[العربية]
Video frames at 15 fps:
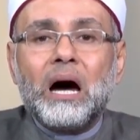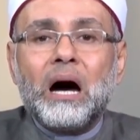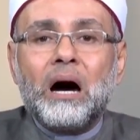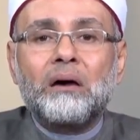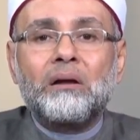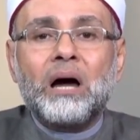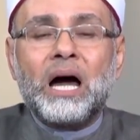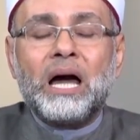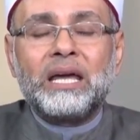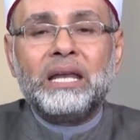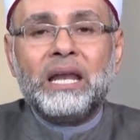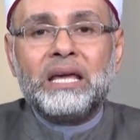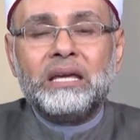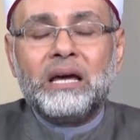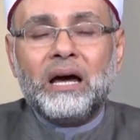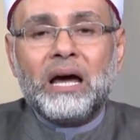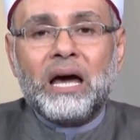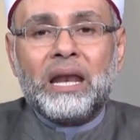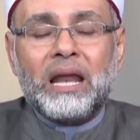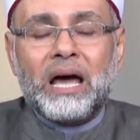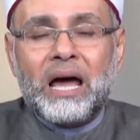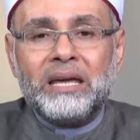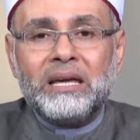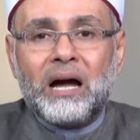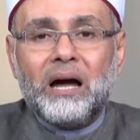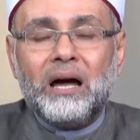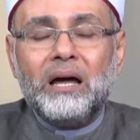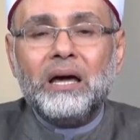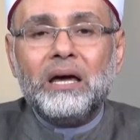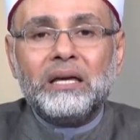هرع إليها
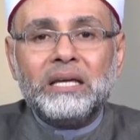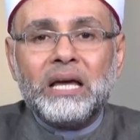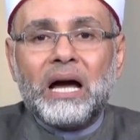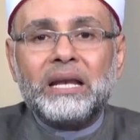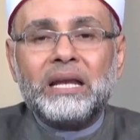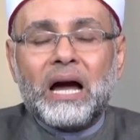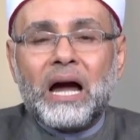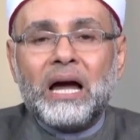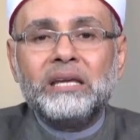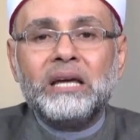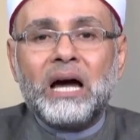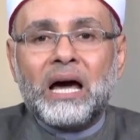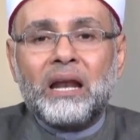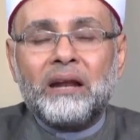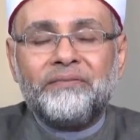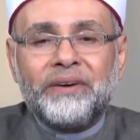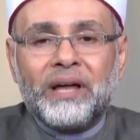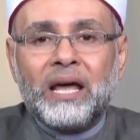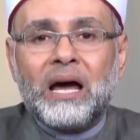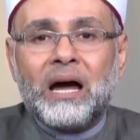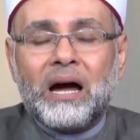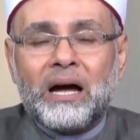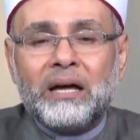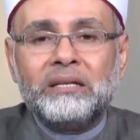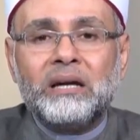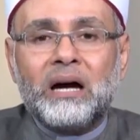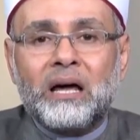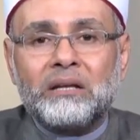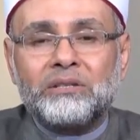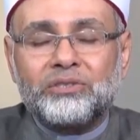الهيعة يعني حي على الفلاح
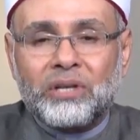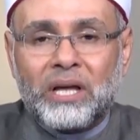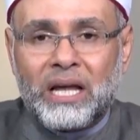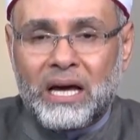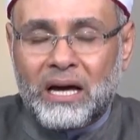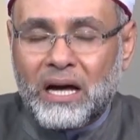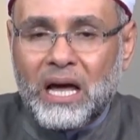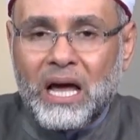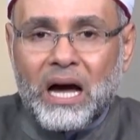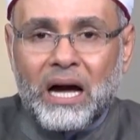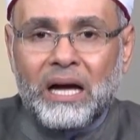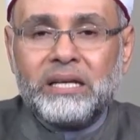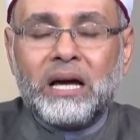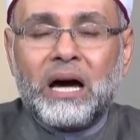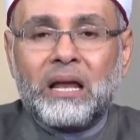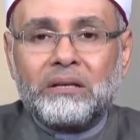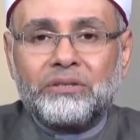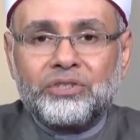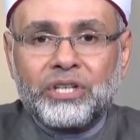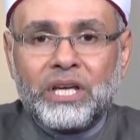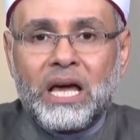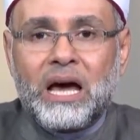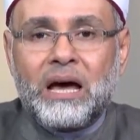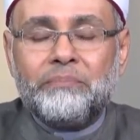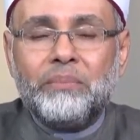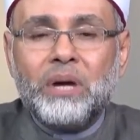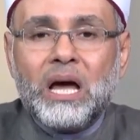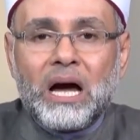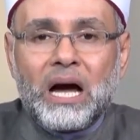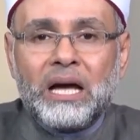حي على الصلاة حي على
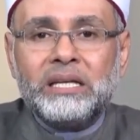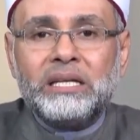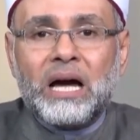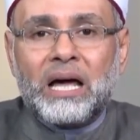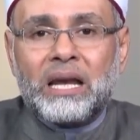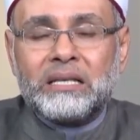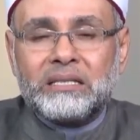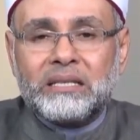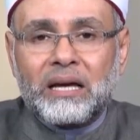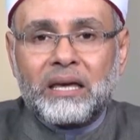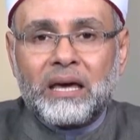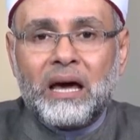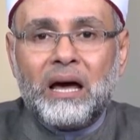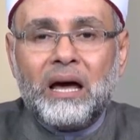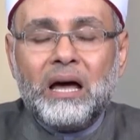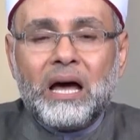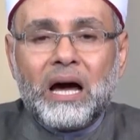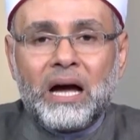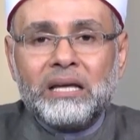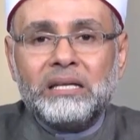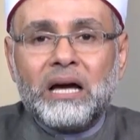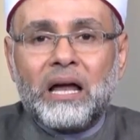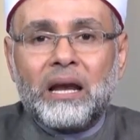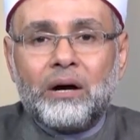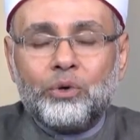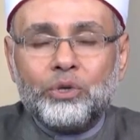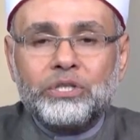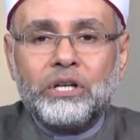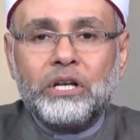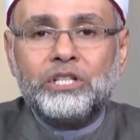الصيام حي على الزكاة حي على
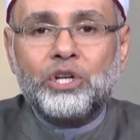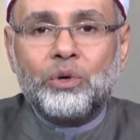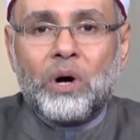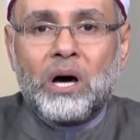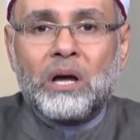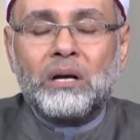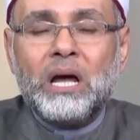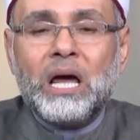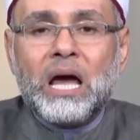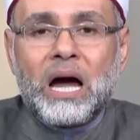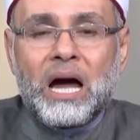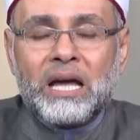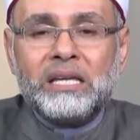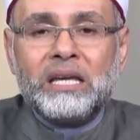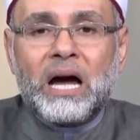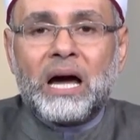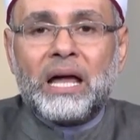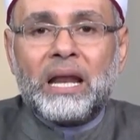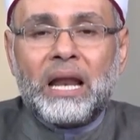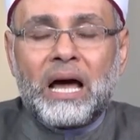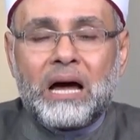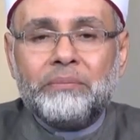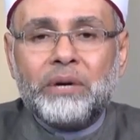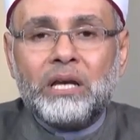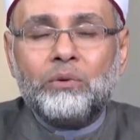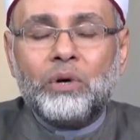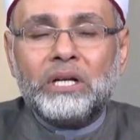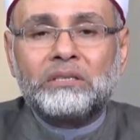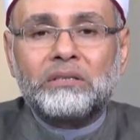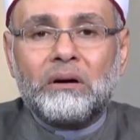حسن الجوار حي على العمل
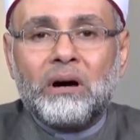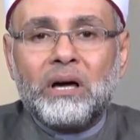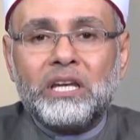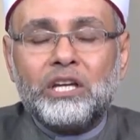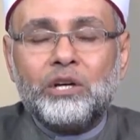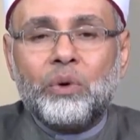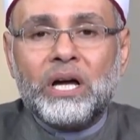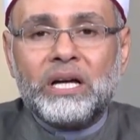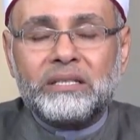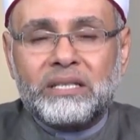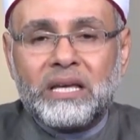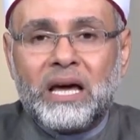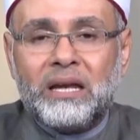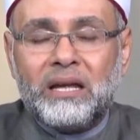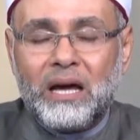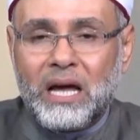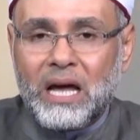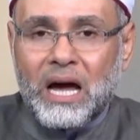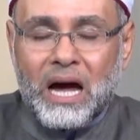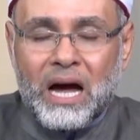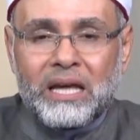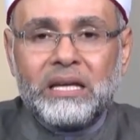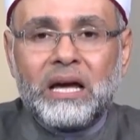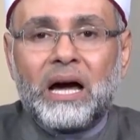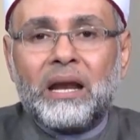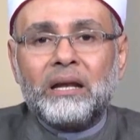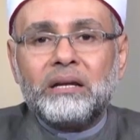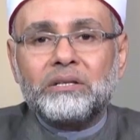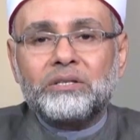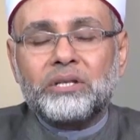وإتقانه وإحسانه حي
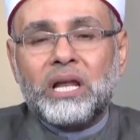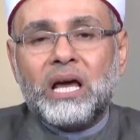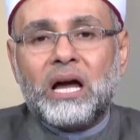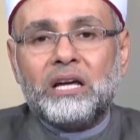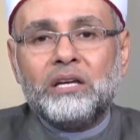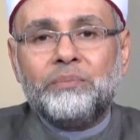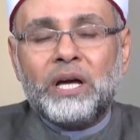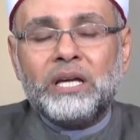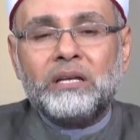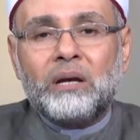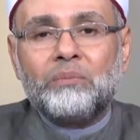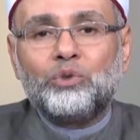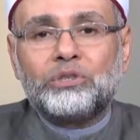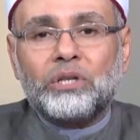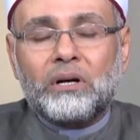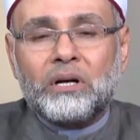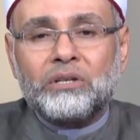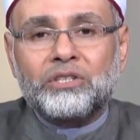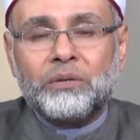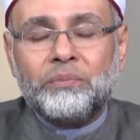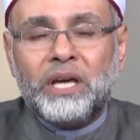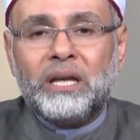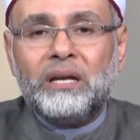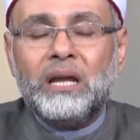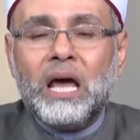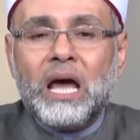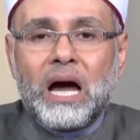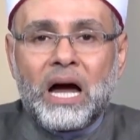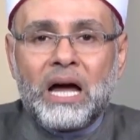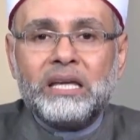الإصلاح بين المتخاصمين
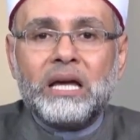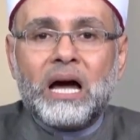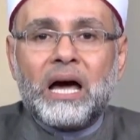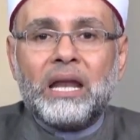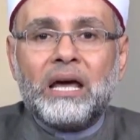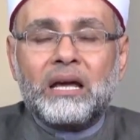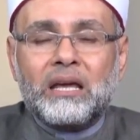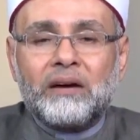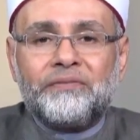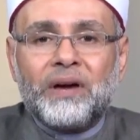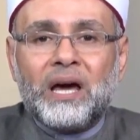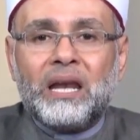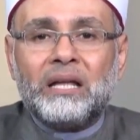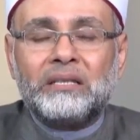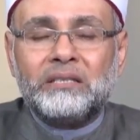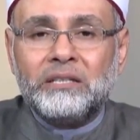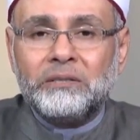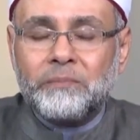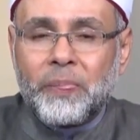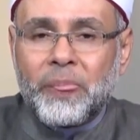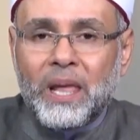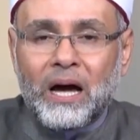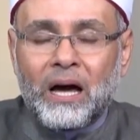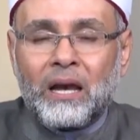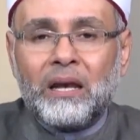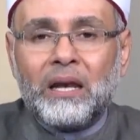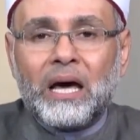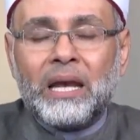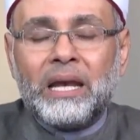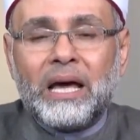حي على كفالة
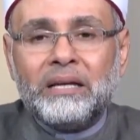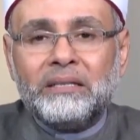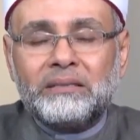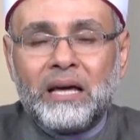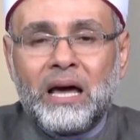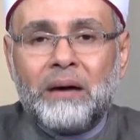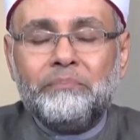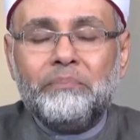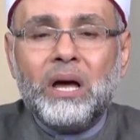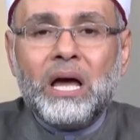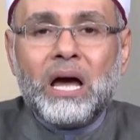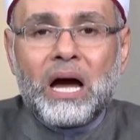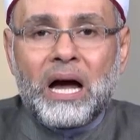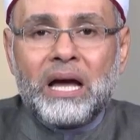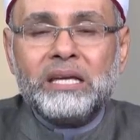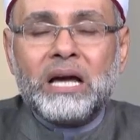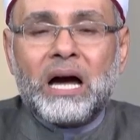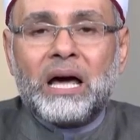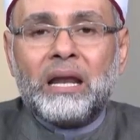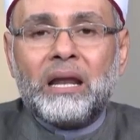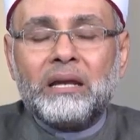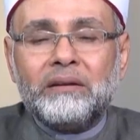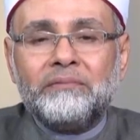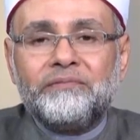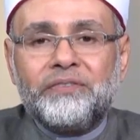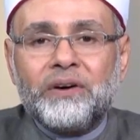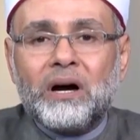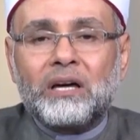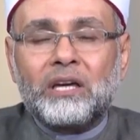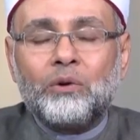الأيتام حي على
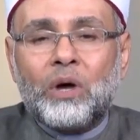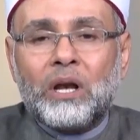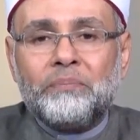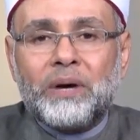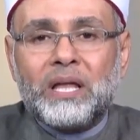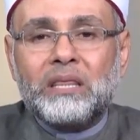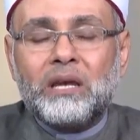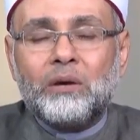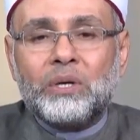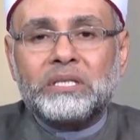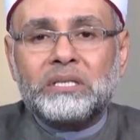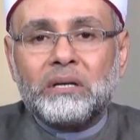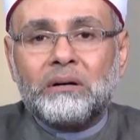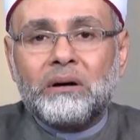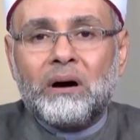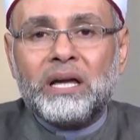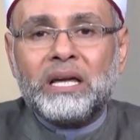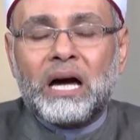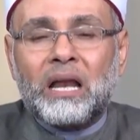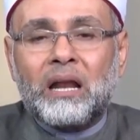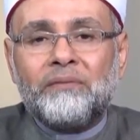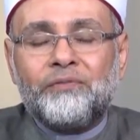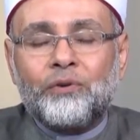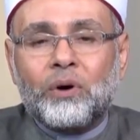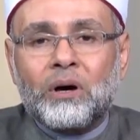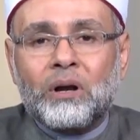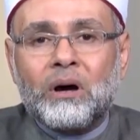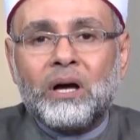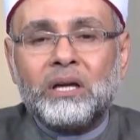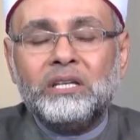الإنفاق والبذل والسخاء على
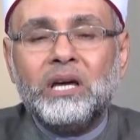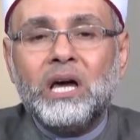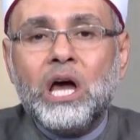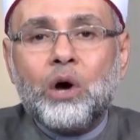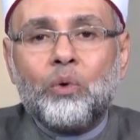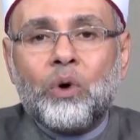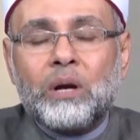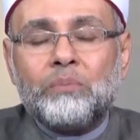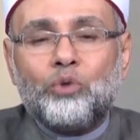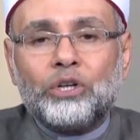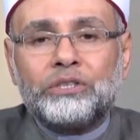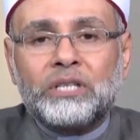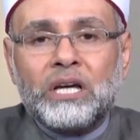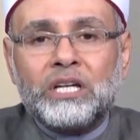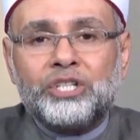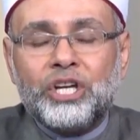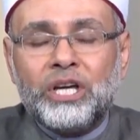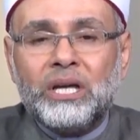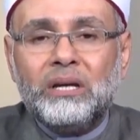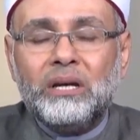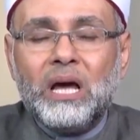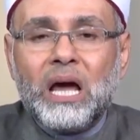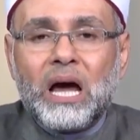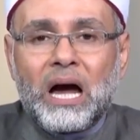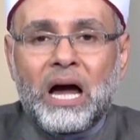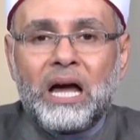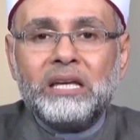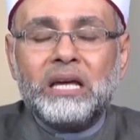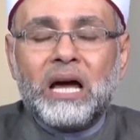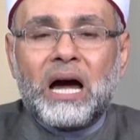الفقراء والمحتاجين
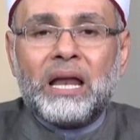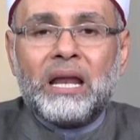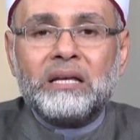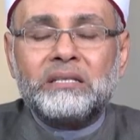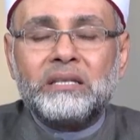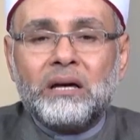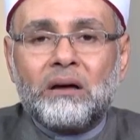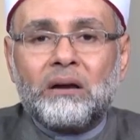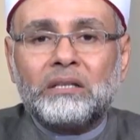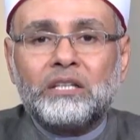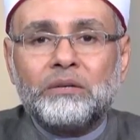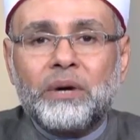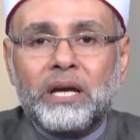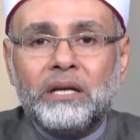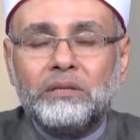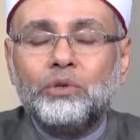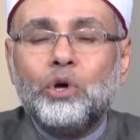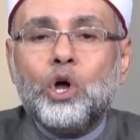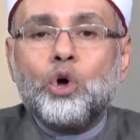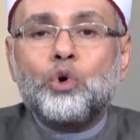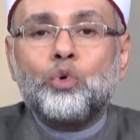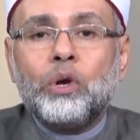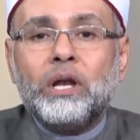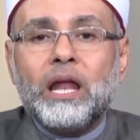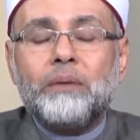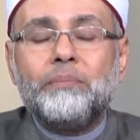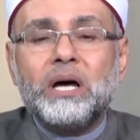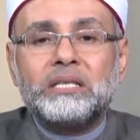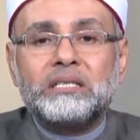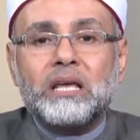حي على زيارة مريض
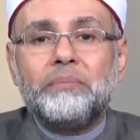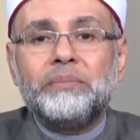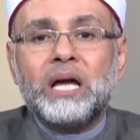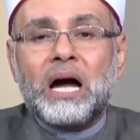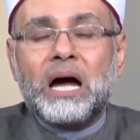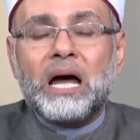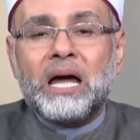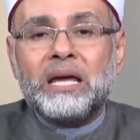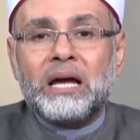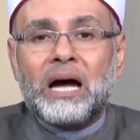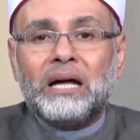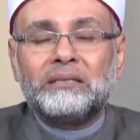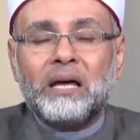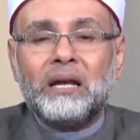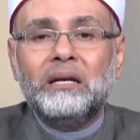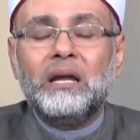كلما سمع هيعة